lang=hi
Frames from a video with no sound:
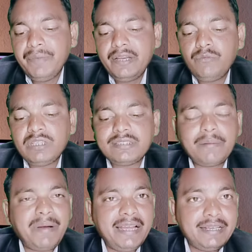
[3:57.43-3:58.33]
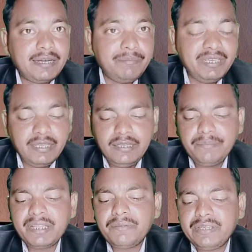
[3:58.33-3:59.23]
मैनुअल सफाई कर्मी के
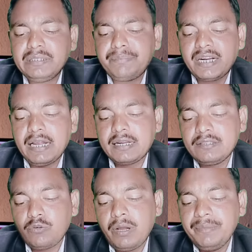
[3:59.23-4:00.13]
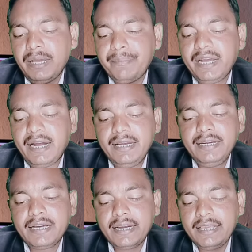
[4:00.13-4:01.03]
लिए मतलब किस प्रकार का तो हम यहाँ पे
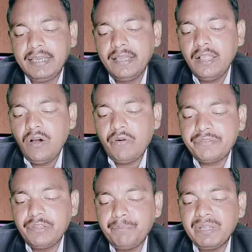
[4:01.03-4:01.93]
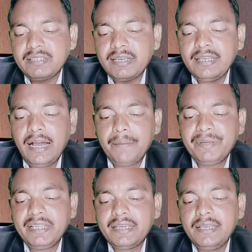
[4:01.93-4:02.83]
अन्य करेंगे और सिंपल सा यहाँ
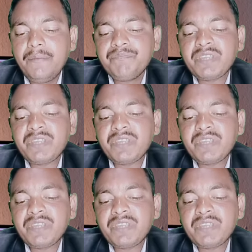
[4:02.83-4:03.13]
पर देखिए